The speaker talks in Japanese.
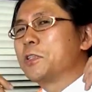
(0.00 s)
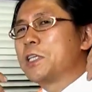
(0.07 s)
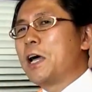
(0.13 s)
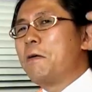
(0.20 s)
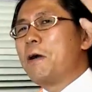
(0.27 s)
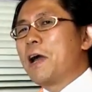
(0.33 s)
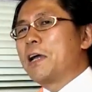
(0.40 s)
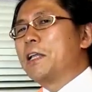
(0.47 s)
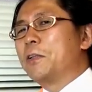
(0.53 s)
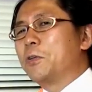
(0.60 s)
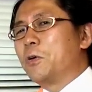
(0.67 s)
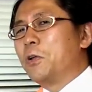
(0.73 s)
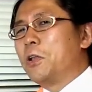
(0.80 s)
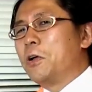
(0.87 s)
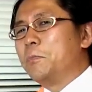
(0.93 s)
の爽やかな
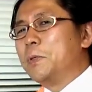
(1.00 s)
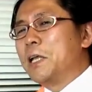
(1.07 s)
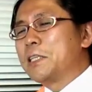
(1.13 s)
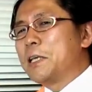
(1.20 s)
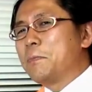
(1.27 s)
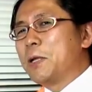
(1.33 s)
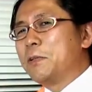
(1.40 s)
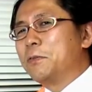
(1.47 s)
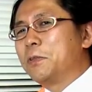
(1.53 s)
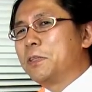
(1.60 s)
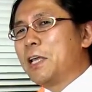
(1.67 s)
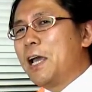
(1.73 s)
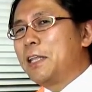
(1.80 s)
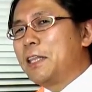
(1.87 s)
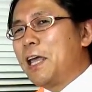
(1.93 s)
ところを皆様に訴
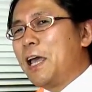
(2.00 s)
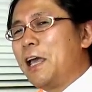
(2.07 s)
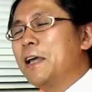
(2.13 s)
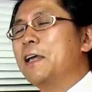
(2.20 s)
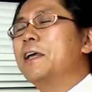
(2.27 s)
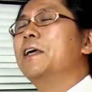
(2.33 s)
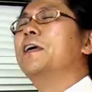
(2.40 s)
えて